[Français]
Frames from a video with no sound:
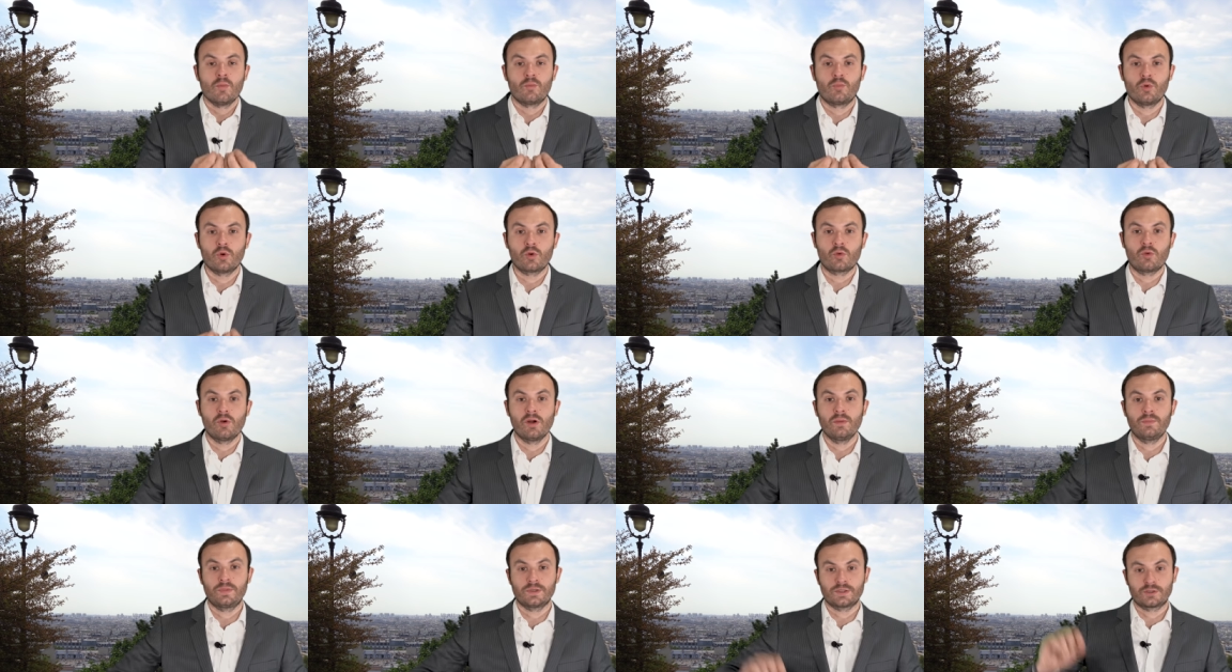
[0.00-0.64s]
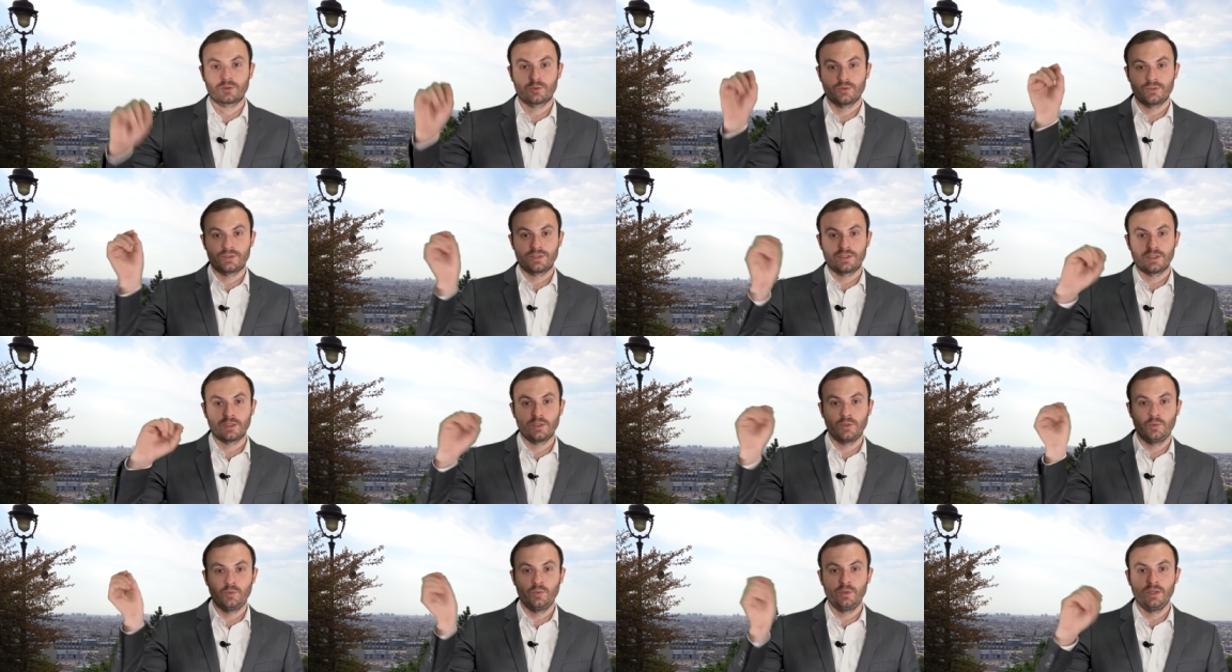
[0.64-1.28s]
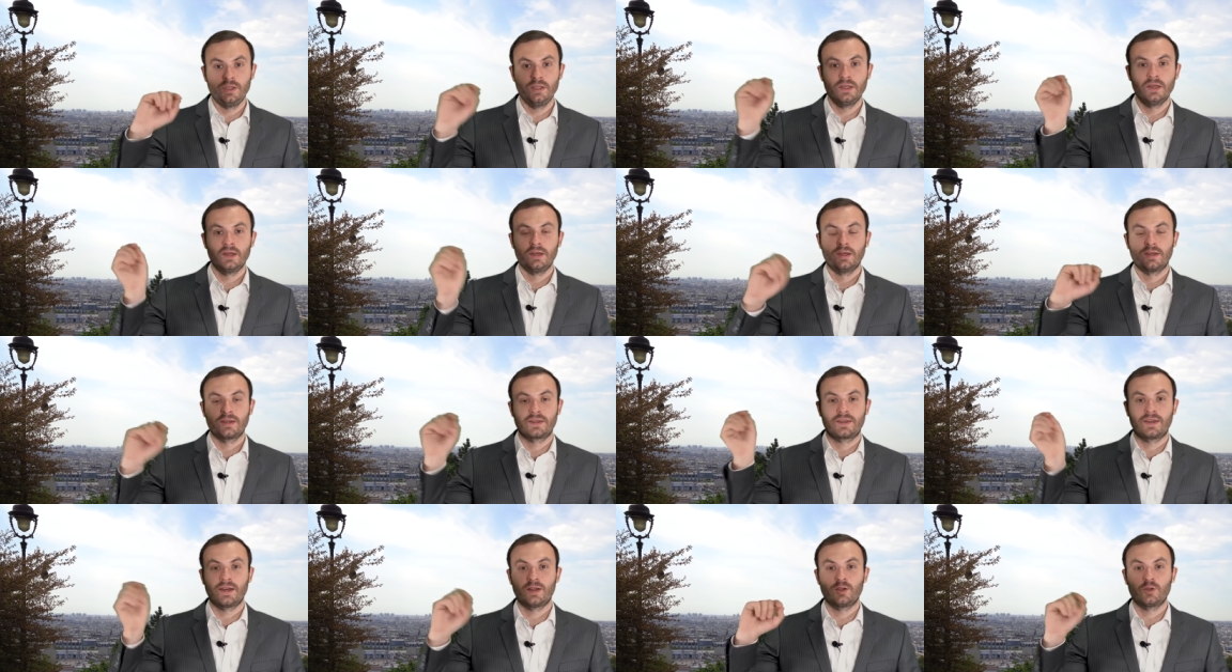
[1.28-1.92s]
Pourquoi Parce que c'est lui
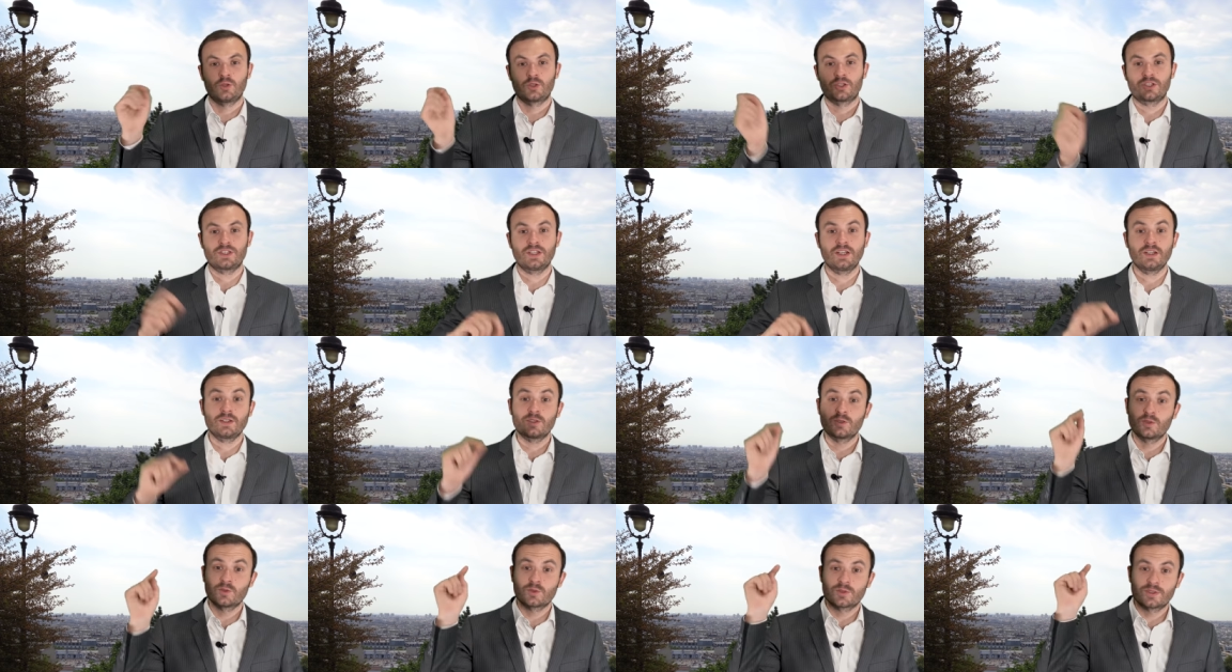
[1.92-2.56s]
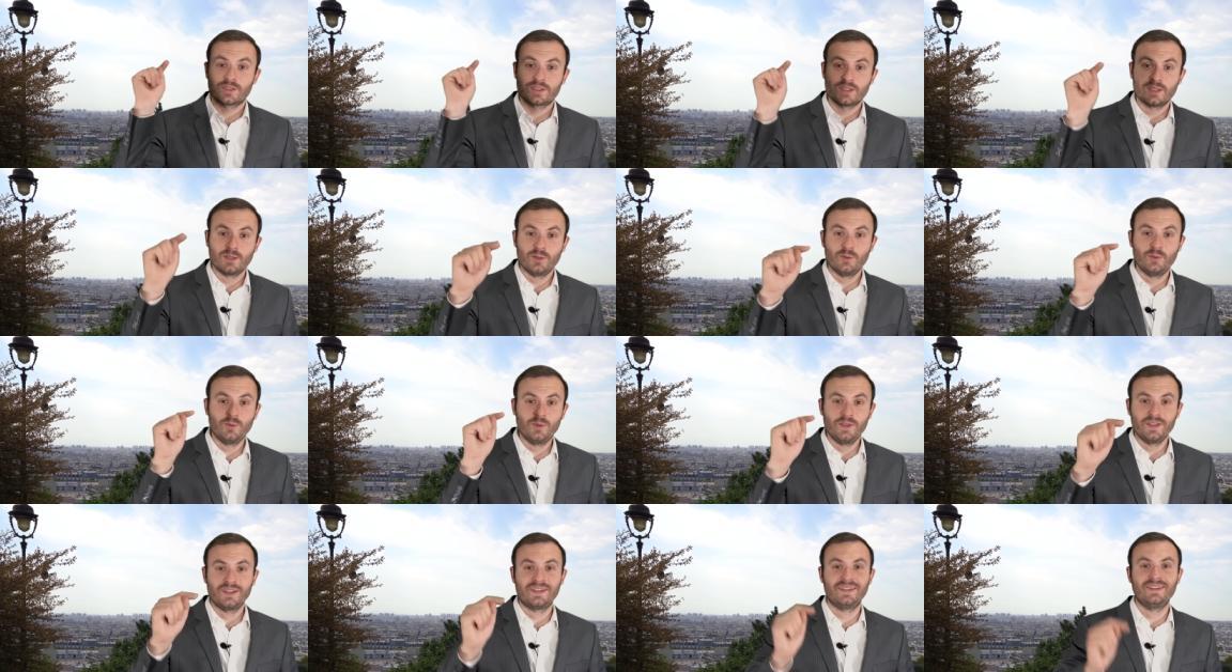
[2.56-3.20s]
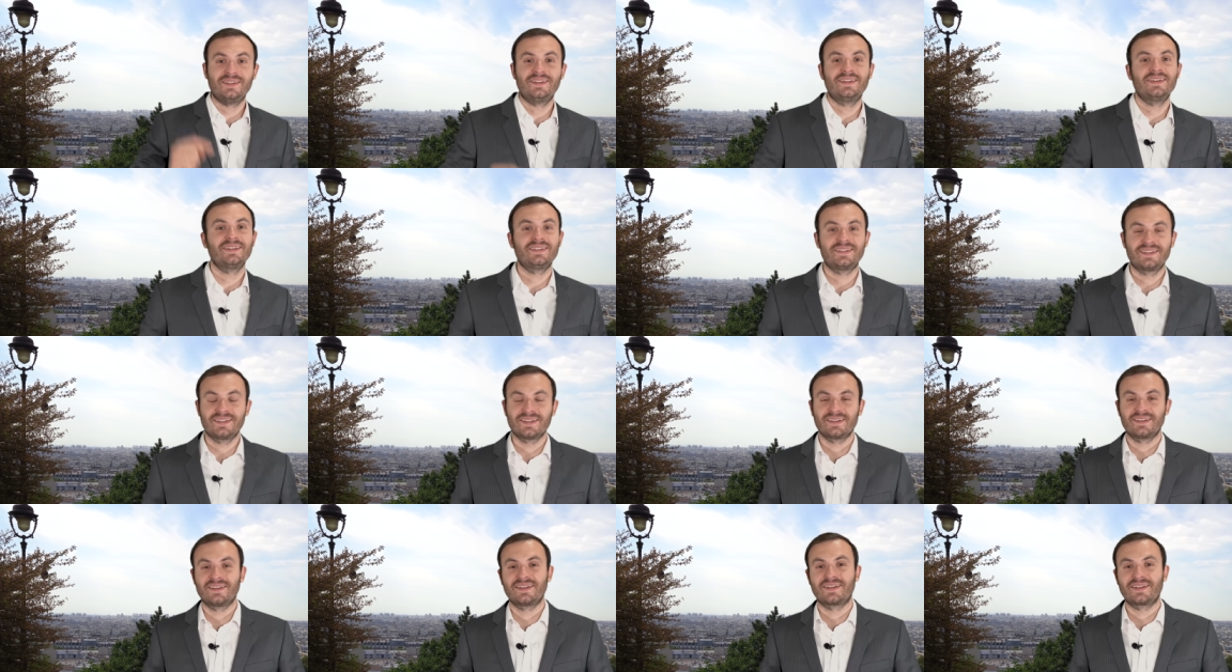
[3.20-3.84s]
qui a le chèque, donc c'est lui qui
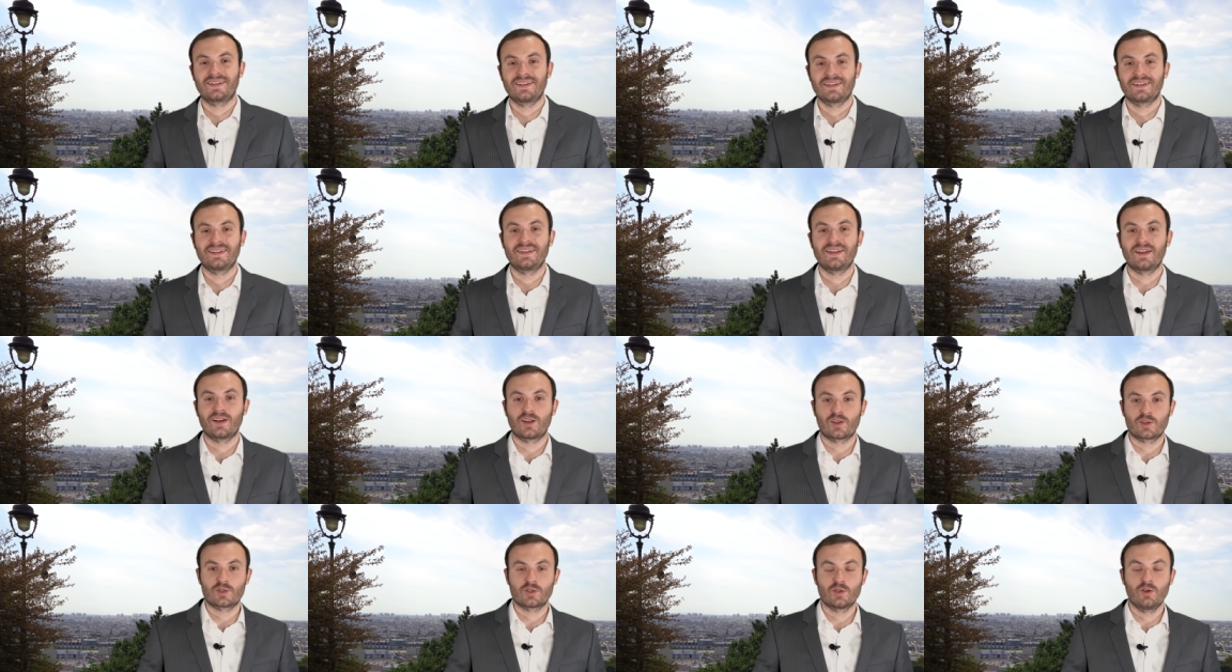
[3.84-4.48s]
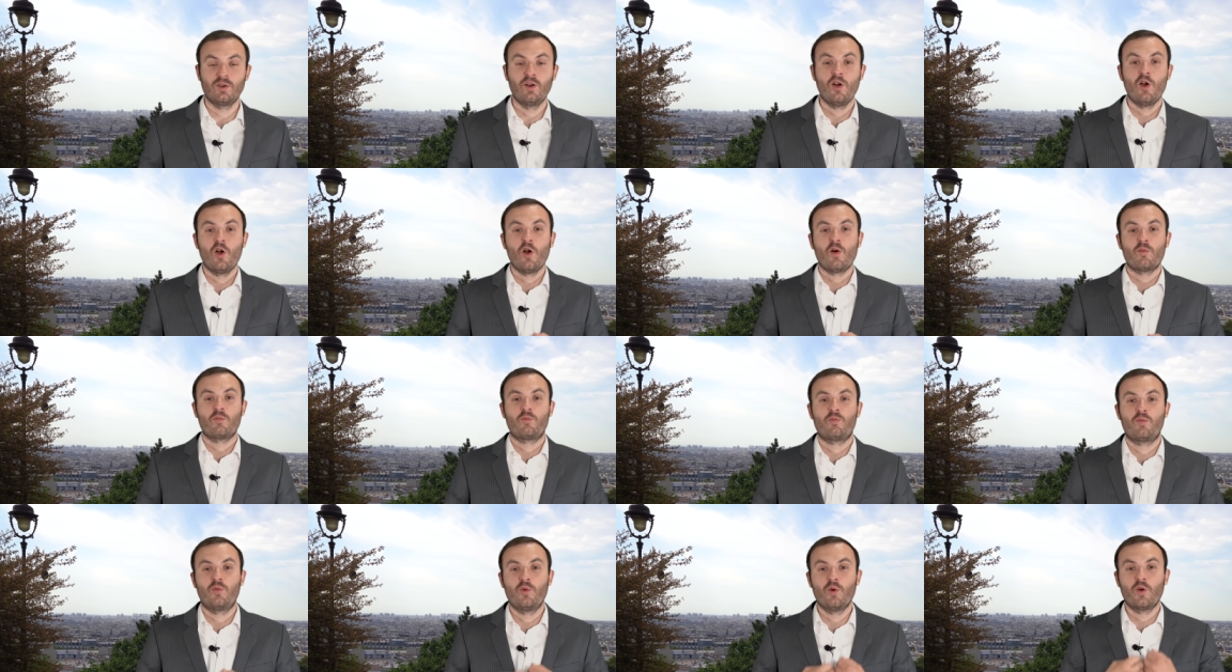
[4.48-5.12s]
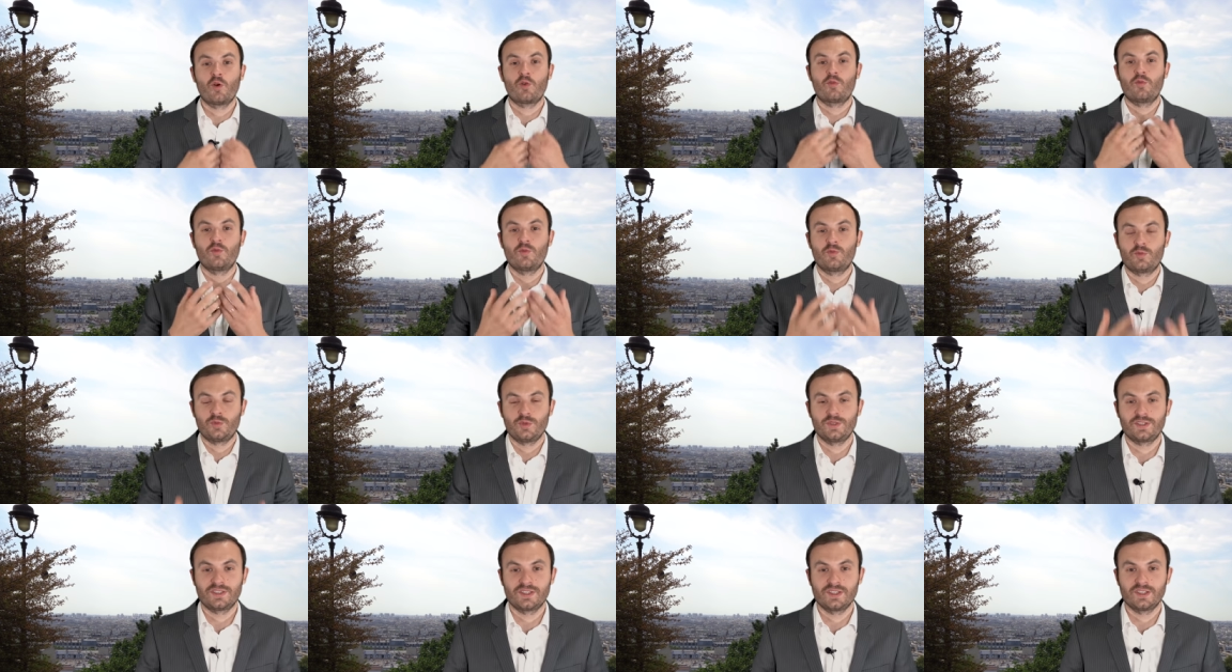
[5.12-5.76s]
détient les clés de l'argent pour que vous
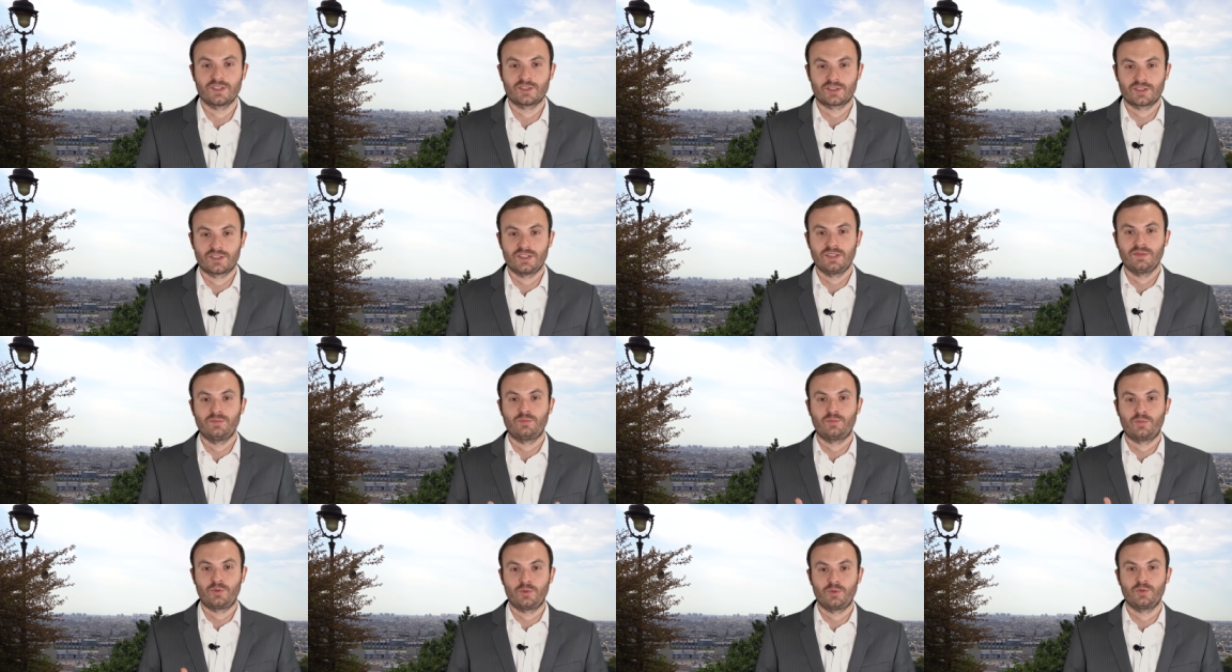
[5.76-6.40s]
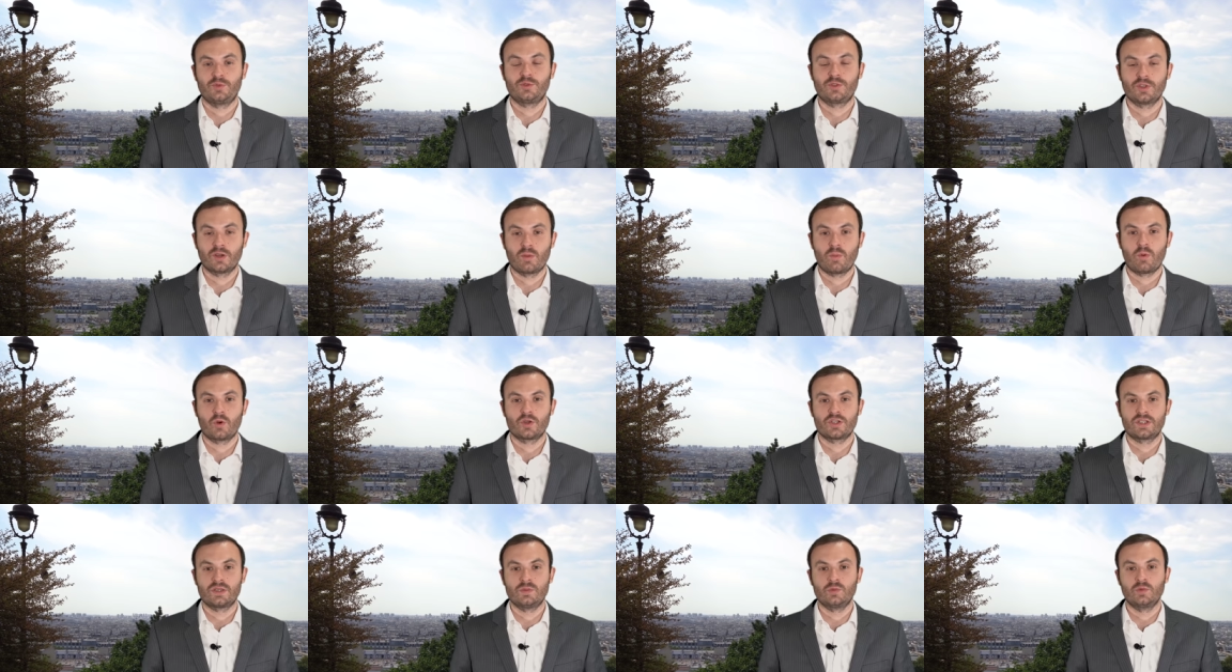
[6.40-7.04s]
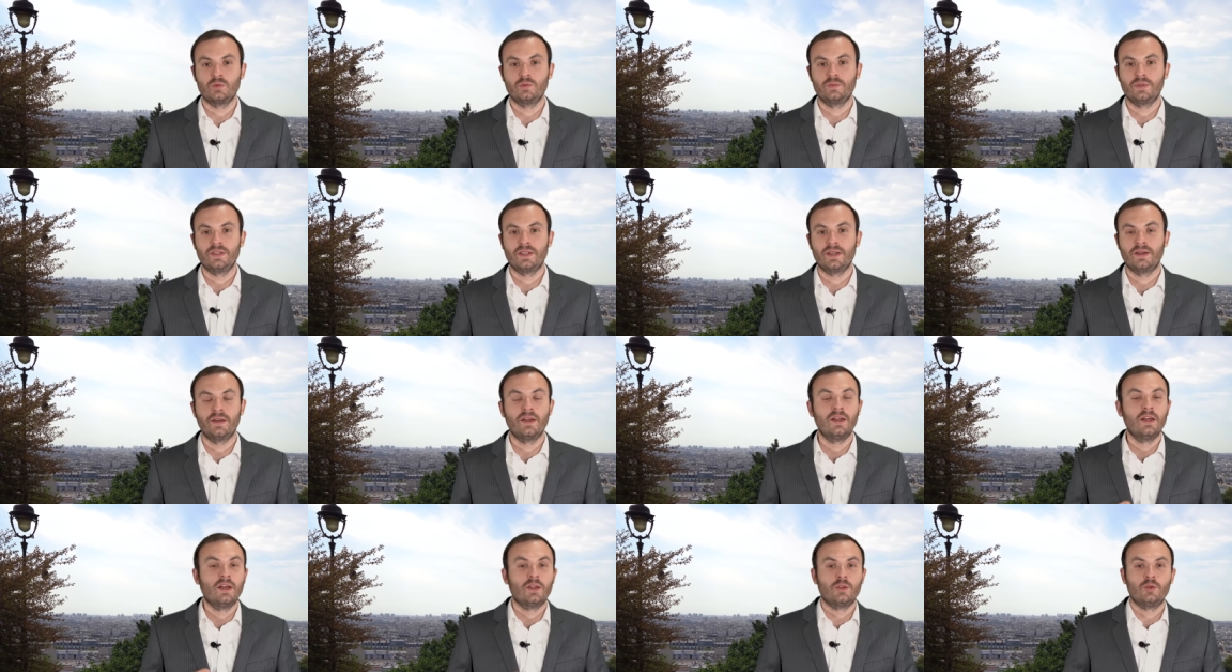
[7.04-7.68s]
puissiez acheter plusieurs projets immobiliers.